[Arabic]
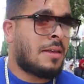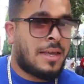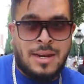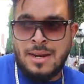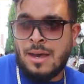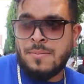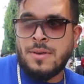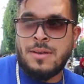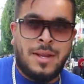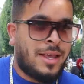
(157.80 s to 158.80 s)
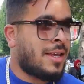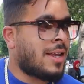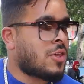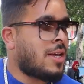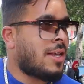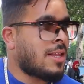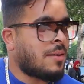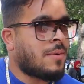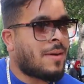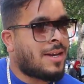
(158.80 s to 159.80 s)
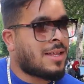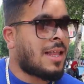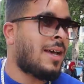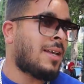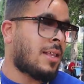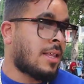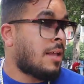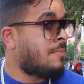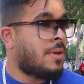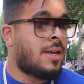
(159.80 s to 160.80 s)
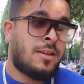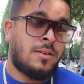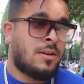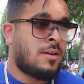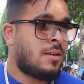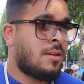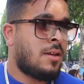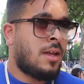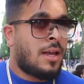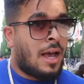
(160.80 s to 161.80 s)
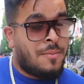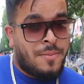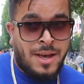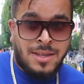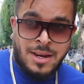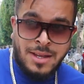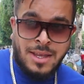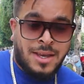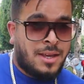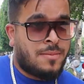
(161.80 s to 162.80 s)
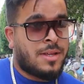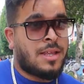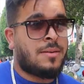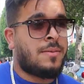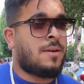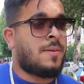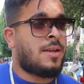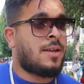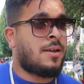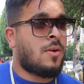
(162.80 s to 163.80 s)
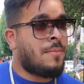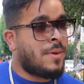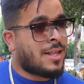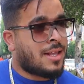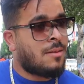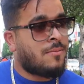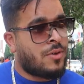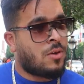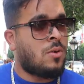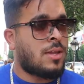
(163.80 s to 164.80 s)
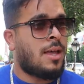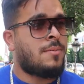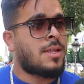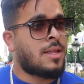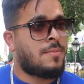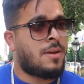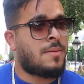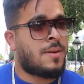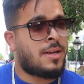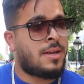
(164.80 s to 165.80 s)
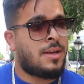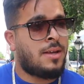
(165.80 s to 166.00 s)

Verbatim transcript: غير العباد ما نحكيلكش انا الزبله معناها تعيط الزبان نو عباد راهي تاكل من الزبله معناها فركس من الزبله معناها